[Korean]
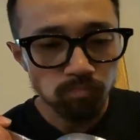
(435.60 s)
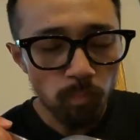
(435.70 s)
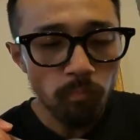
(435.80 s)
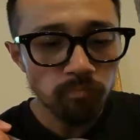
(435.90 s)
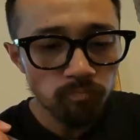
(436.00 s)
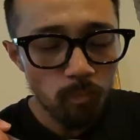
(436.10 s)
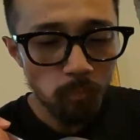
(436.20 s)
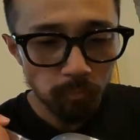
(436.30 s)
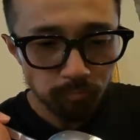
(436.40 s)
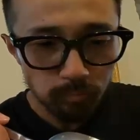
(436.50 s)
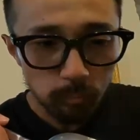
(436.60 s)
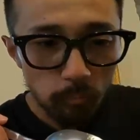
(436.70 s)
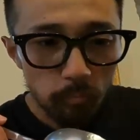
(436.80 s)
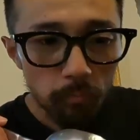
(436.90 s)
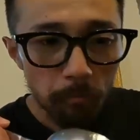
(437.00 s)
음
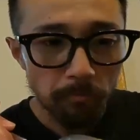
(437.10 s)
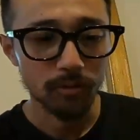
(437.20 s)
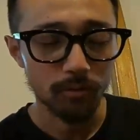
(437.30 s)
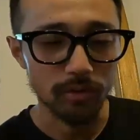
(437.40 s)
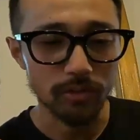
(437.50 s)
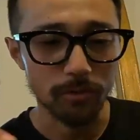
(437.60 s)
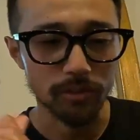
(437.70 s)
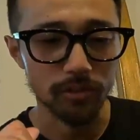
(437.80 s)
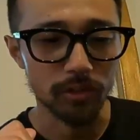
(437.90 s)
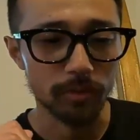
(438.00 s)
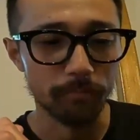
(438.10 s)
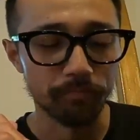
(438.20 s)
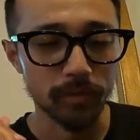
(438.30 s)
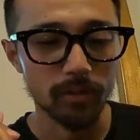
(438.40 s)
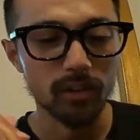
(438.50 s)
굉장히 맛있네
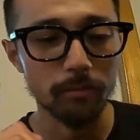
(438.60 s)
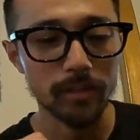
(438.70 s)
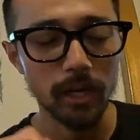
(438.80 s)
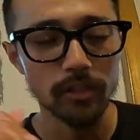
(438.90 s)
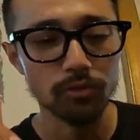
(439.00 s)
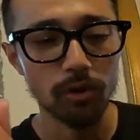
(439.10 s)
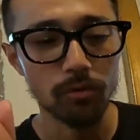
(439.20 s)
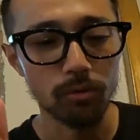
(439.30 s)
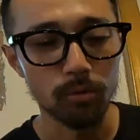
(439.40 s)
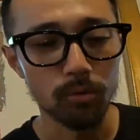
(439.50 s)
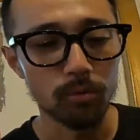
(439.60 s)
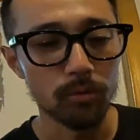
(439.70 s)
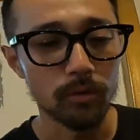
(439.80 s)
그렇게 막 달지도 않고